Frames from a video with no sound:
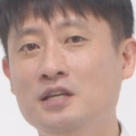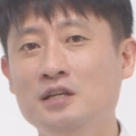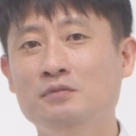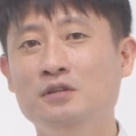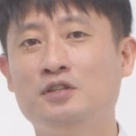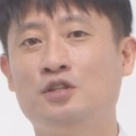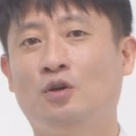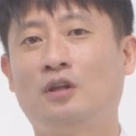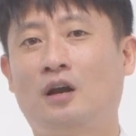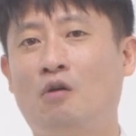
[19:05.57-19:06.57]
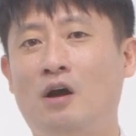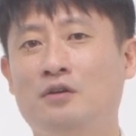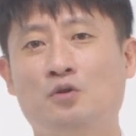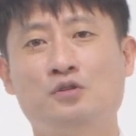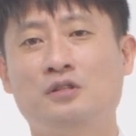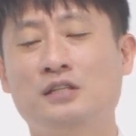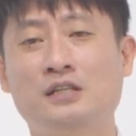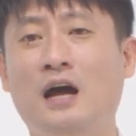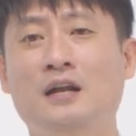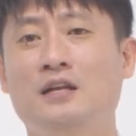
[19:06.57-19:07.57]
이름을 지었다라고 하는 것은
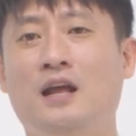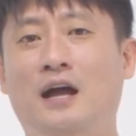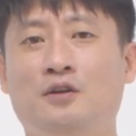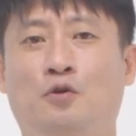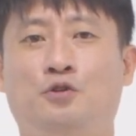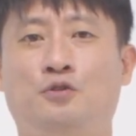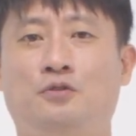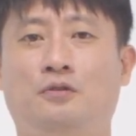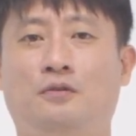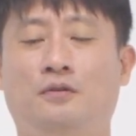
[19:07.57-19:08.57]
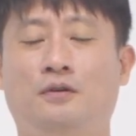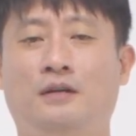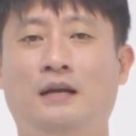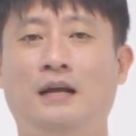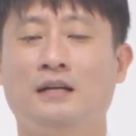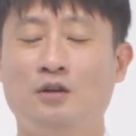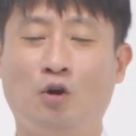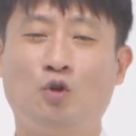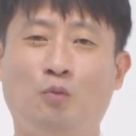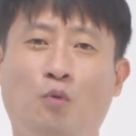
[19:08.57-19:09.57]
흔한 일이 아닌 것이죠.
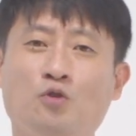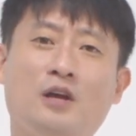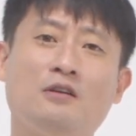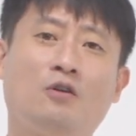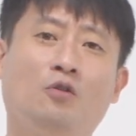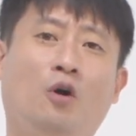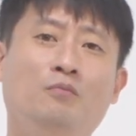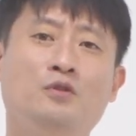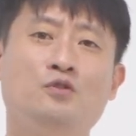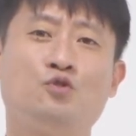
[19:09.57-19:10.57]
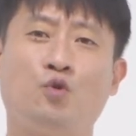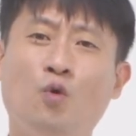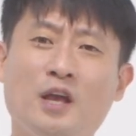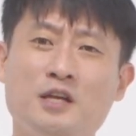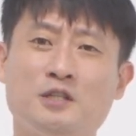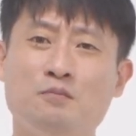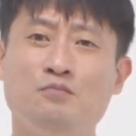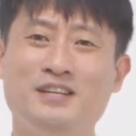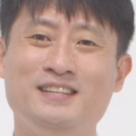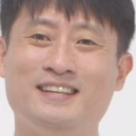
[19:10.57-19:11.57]
그것도 보잘 것 없는 종의
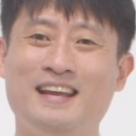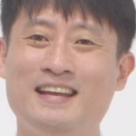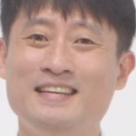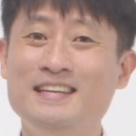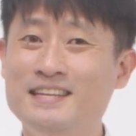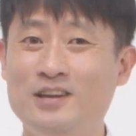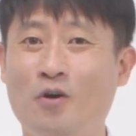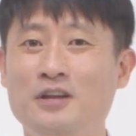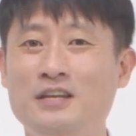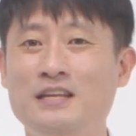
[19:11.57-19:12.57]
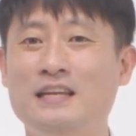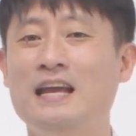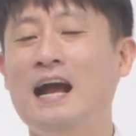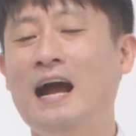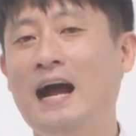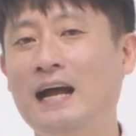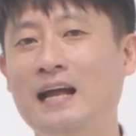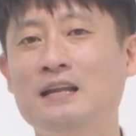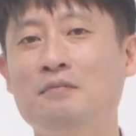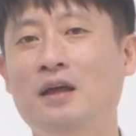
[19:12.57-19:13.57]
신분인 이 여인이
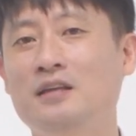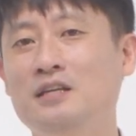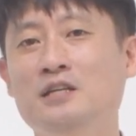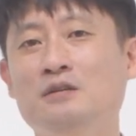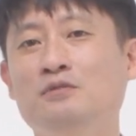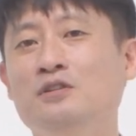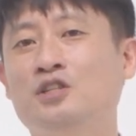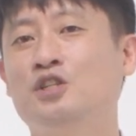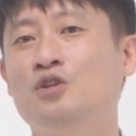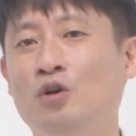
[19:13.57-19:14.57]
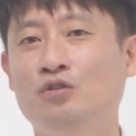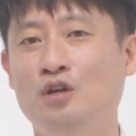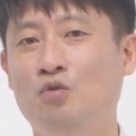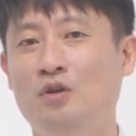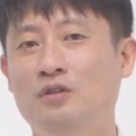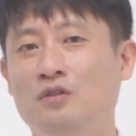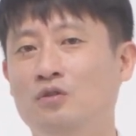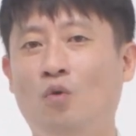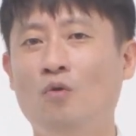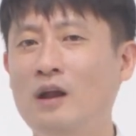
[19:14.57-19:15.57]
하나님의 이름을 지어드리고
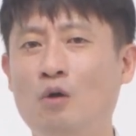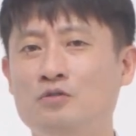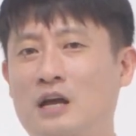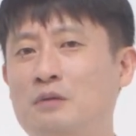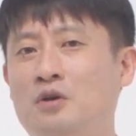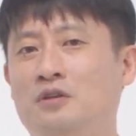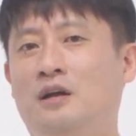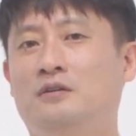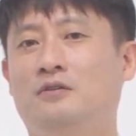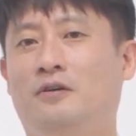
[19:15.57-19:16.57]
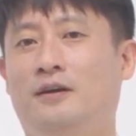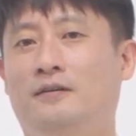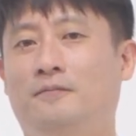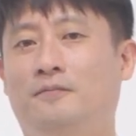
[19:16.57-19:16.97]
있는 놀라운 장면이라는 거야.